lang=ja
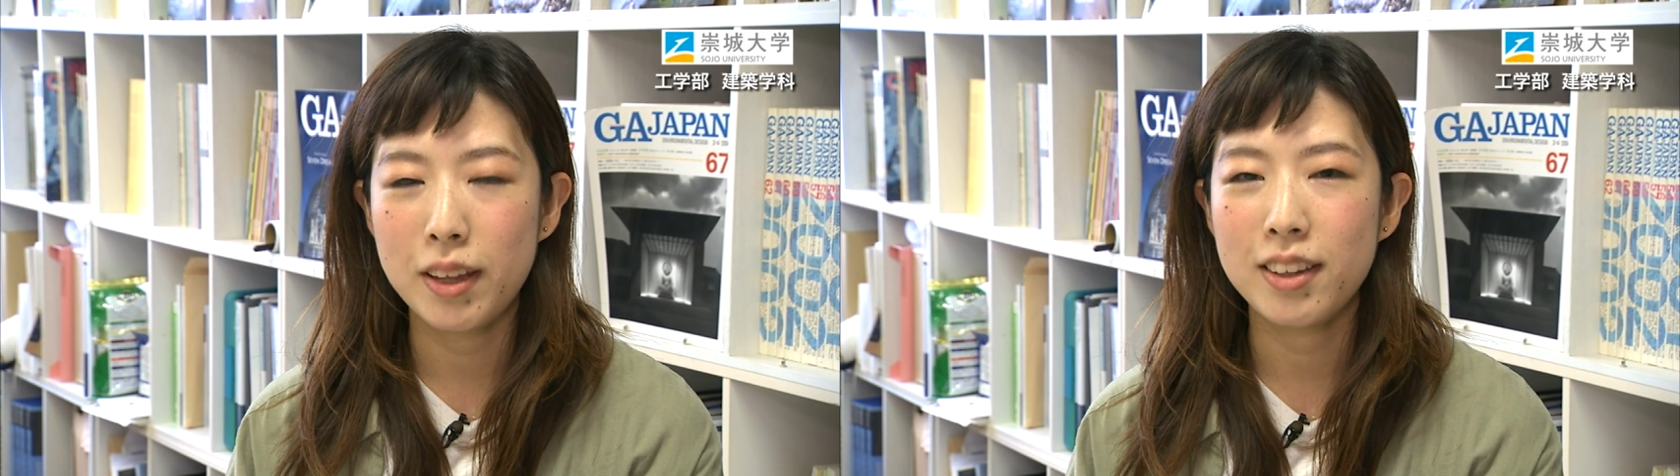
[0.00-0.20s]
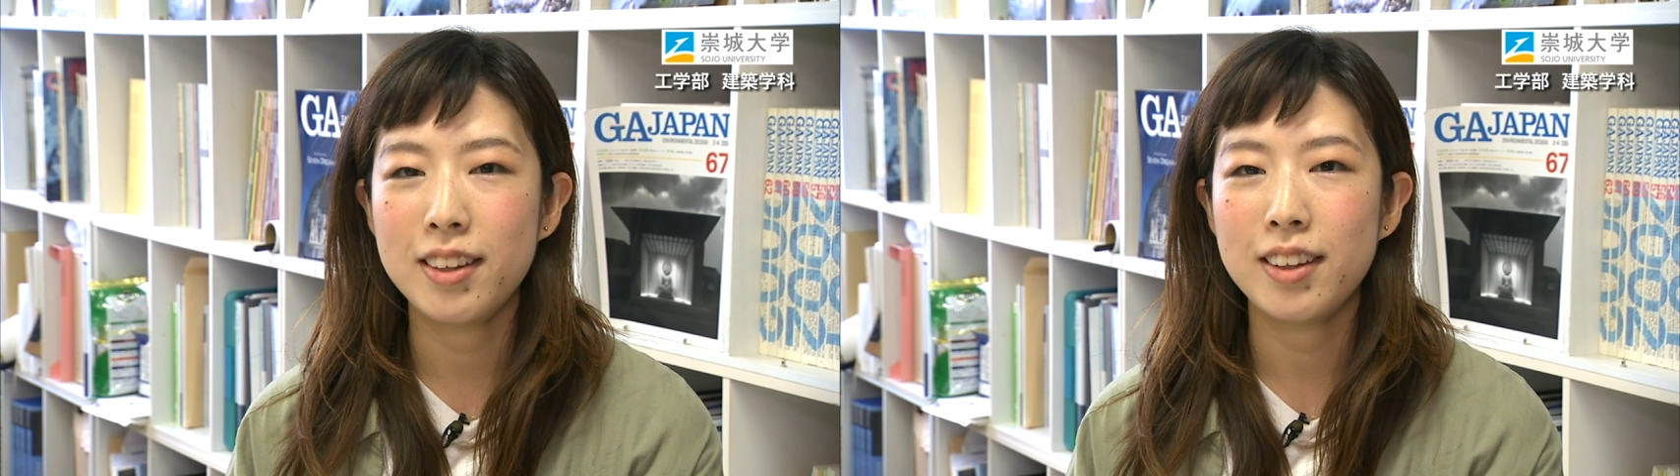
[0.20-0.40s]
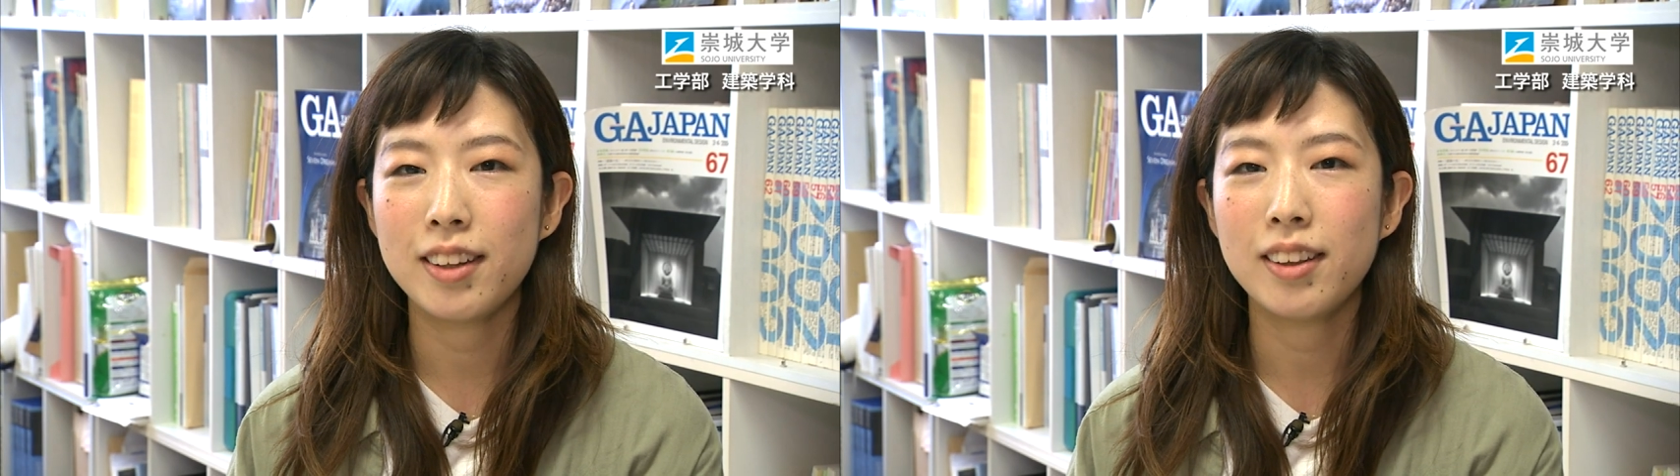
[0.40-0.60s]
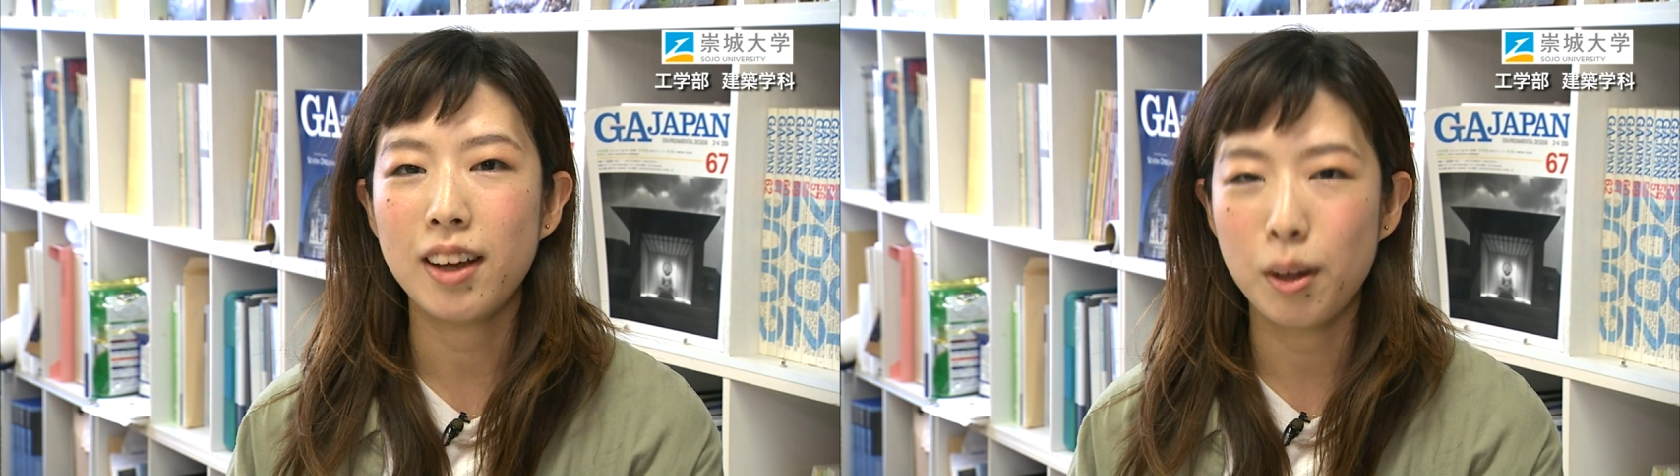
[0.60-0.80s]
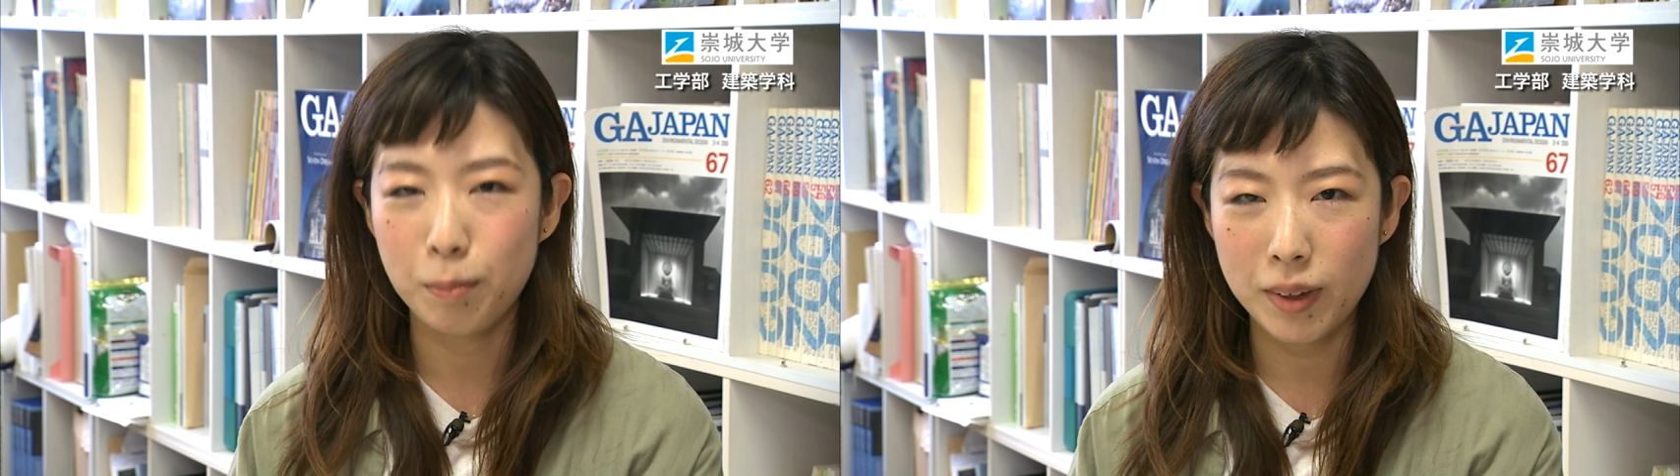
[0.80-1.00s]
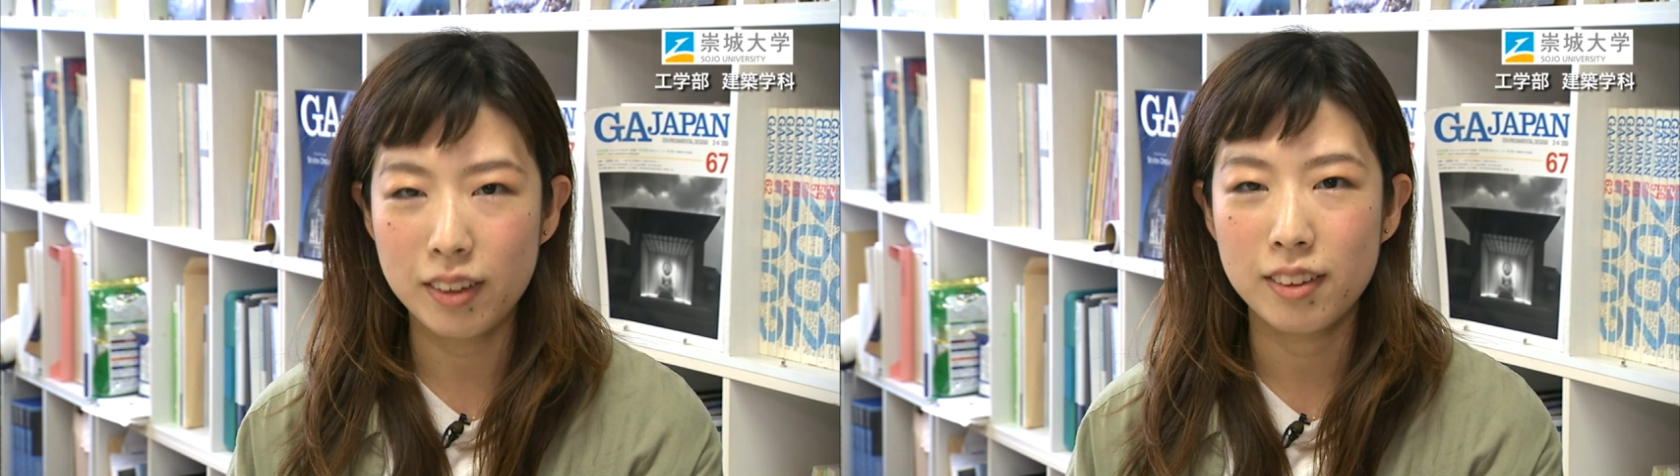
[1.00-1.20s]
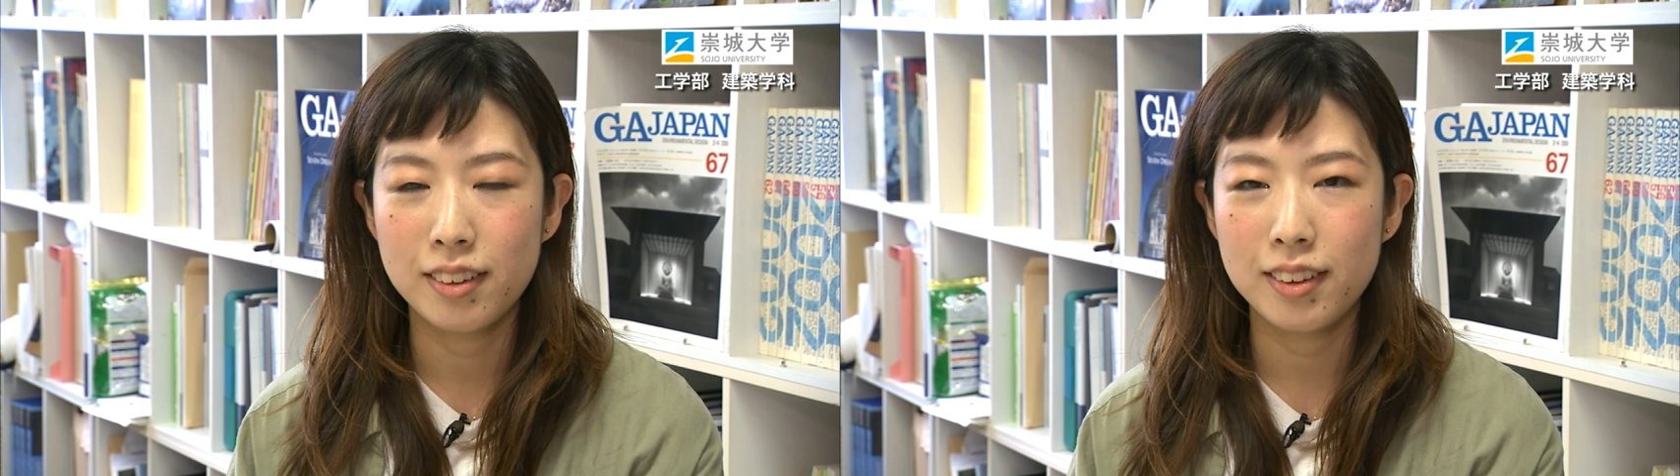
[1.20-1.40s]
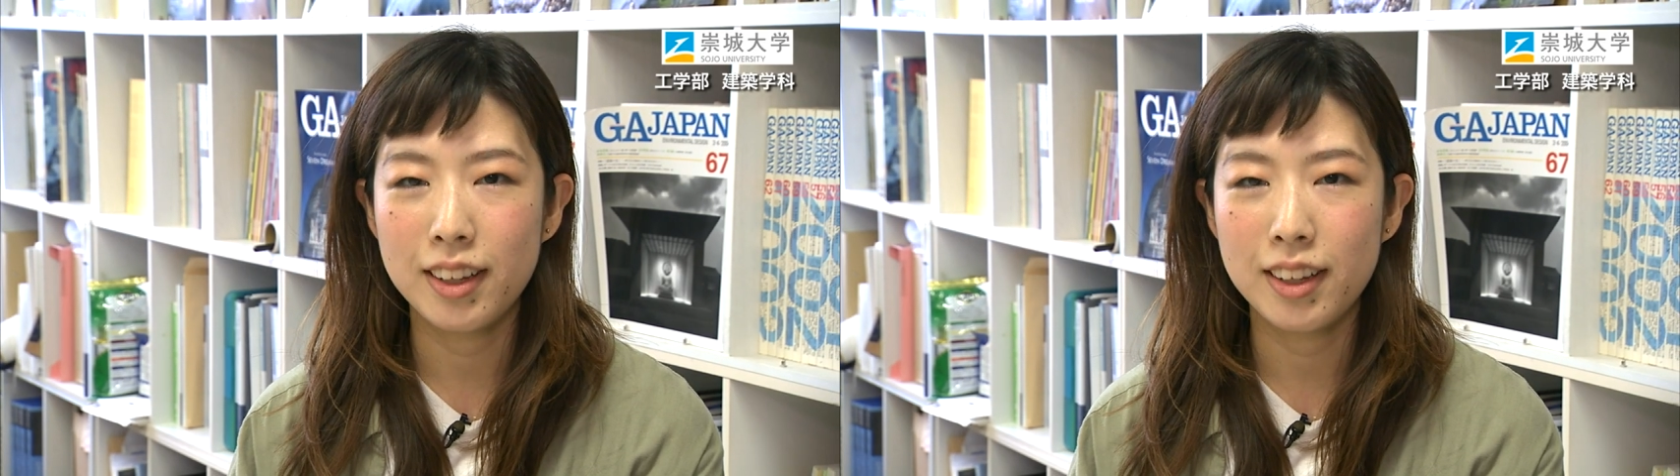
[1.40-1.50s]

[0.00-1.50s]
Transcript: 便利になった反面